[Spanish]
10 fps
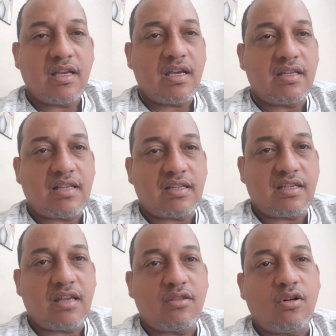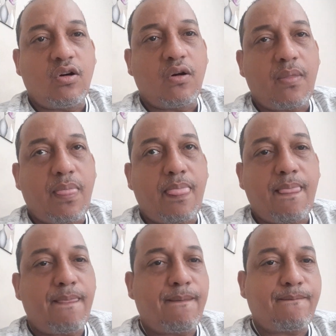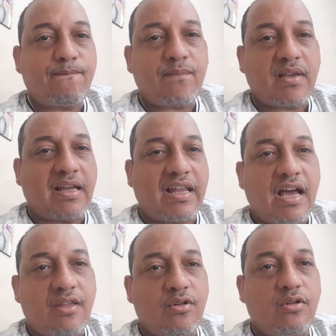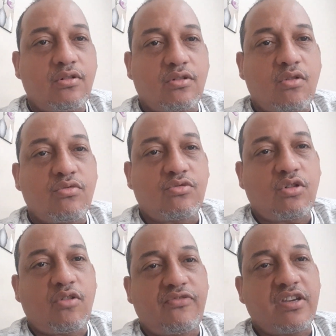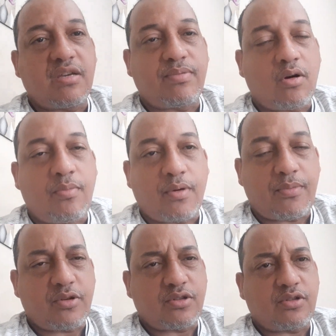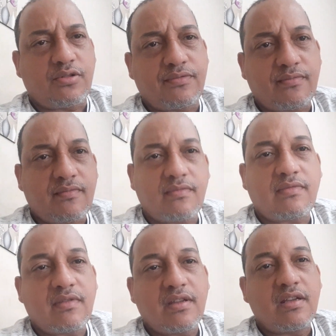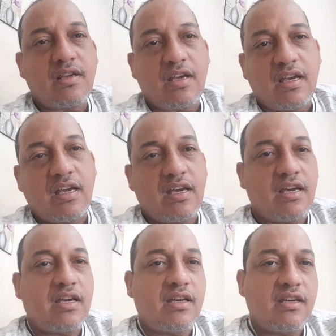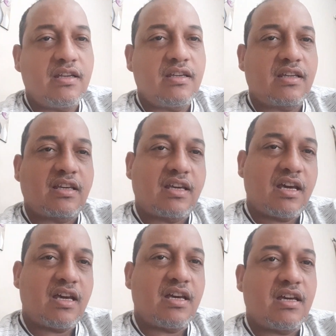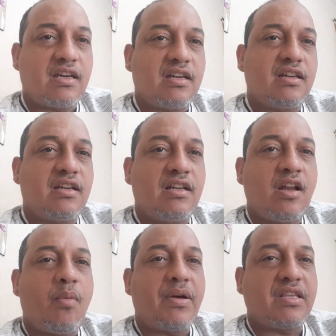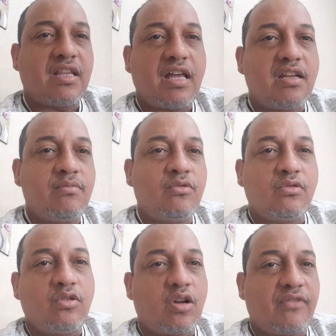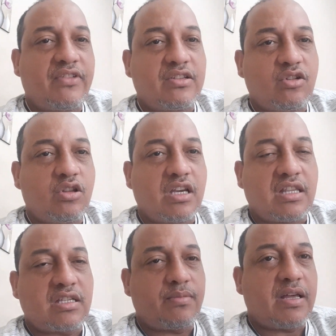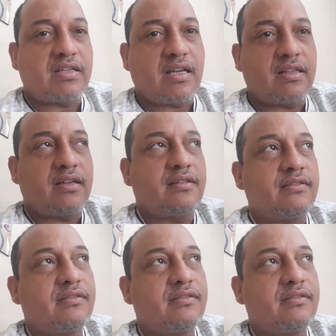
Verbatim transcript: está siendo creado con un solo fin y, o propósito. Eh, que la humanidad del mundo reflexione esta Semana Santa,